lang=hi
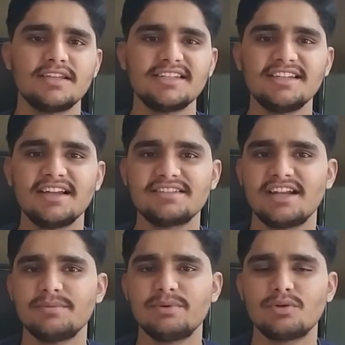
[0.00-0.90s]
जैसे कि गाइज
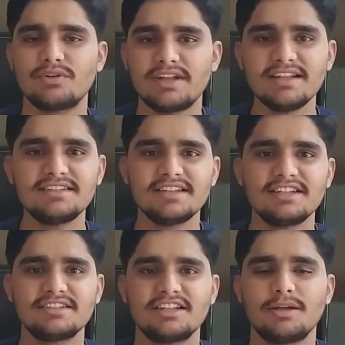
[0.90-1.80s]
रेडमी नोट 10
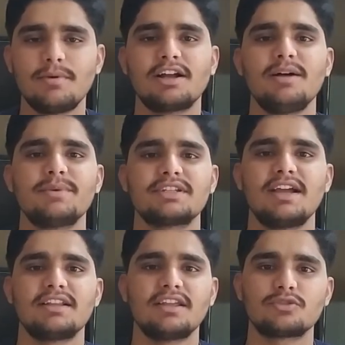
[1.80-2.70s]
सीरीज ने धमाका
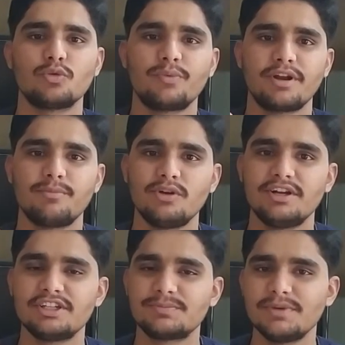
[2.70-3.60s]
मचाया था सुपर
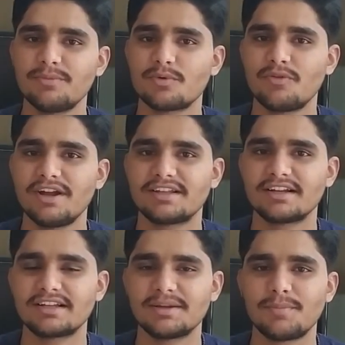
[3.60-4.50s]
एमोलेड डिस्प्ले प्रोवाइड
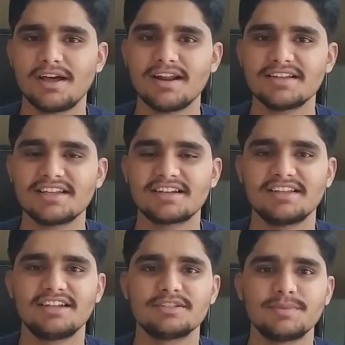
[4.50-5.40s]
करके 12000 की
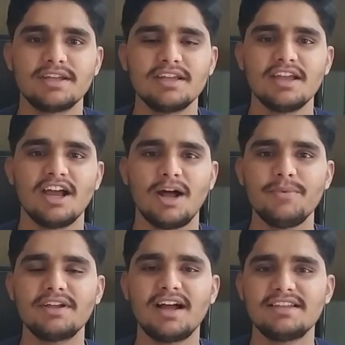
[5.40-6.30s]
रेंज में
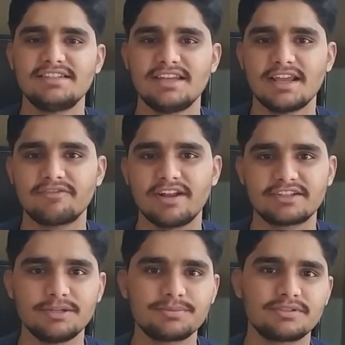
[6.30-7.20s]
अभी गाइज ये एक
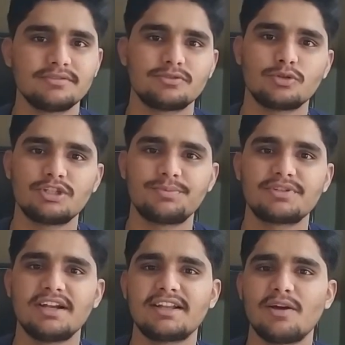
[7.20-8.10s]
फ्लैगशिप जो
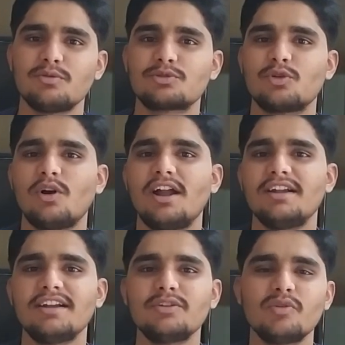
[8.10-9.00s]
चिपसेट है उसको
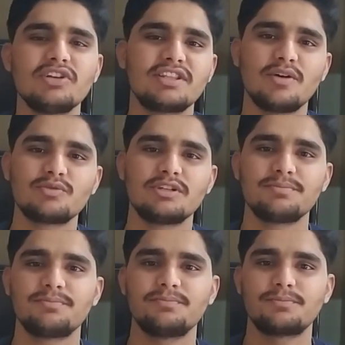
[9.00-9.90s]
अंडर ट्वेंटी
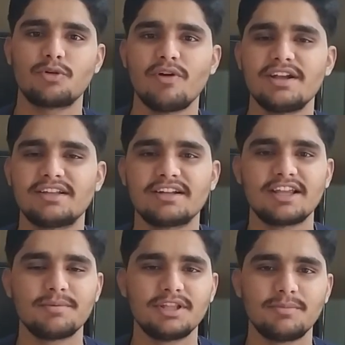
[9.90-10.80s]
थाउजेंड प्रोवाइड
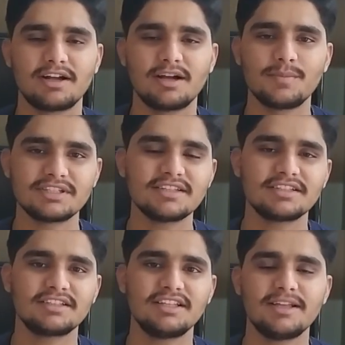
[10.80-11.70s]
करके भी धमाका मचा
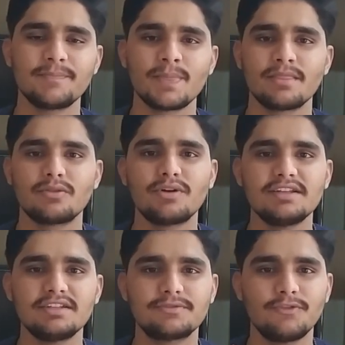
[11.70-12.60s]
सकते हैं तो
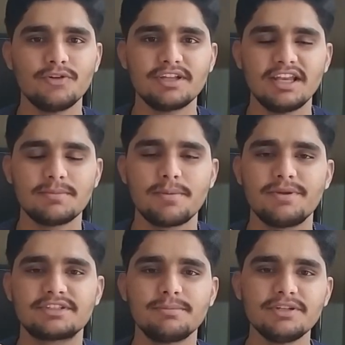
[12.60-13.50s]
गाइज इस फोन के लिए मैं
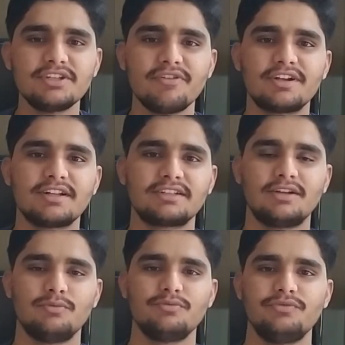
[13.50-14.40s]
बेसब्री से वेट करता
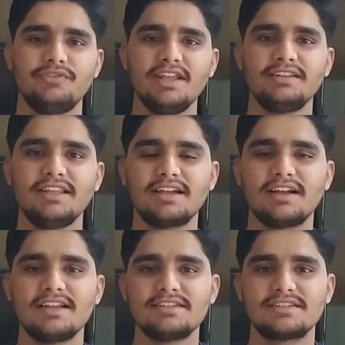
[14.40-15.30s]
हूँ देखते हैं
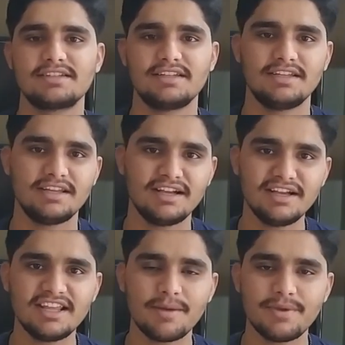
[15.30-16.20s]
गाइज कि
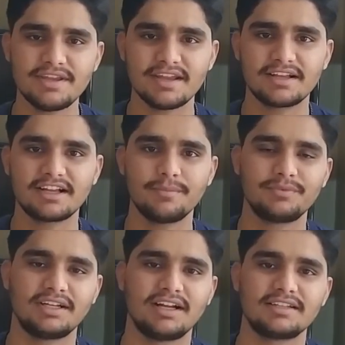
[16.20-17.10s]
इंडिया में ये
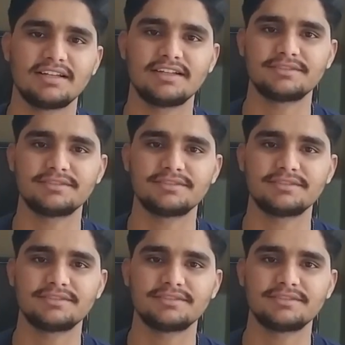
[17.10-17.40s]
कब तक आता